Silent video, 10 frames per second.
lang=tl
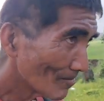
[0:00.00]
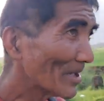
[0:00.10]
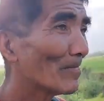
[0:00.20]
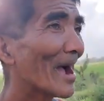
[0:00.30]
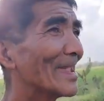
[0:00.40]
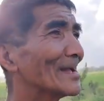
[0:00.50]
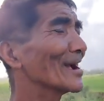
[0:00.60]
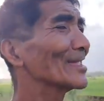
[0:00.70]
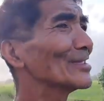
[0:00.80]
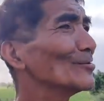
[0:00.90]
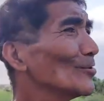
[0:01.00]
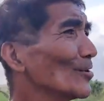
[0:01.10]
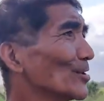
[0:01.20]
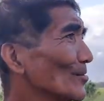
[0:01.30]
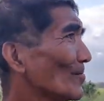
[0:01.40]
Bye-bye lang.
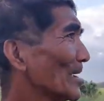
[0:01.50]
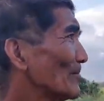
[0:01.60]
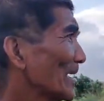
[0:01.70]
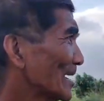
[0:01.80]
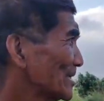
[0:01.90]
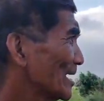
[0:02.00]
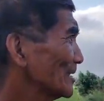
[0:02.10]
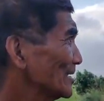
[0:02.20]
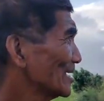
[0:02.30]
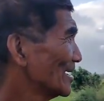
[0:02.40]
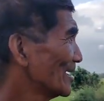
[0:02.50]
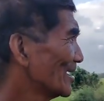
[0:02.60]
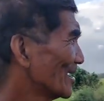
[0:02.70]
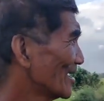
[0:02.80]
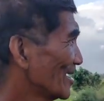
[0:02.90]
Bye-bye ganyan
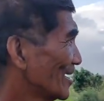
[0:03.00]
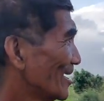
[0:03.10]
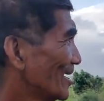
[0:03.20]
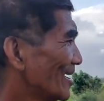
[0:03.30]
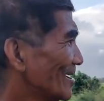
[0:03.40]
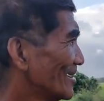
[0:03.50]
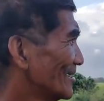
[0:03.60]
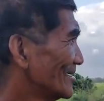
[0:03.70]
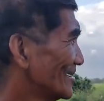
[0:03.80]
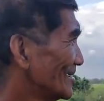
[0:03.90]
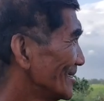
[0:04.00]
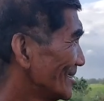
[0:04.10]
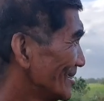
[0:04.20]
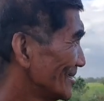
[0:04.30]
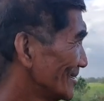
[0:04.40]

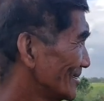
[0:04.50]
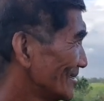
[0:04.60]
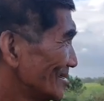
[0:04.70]
bahay-bahay na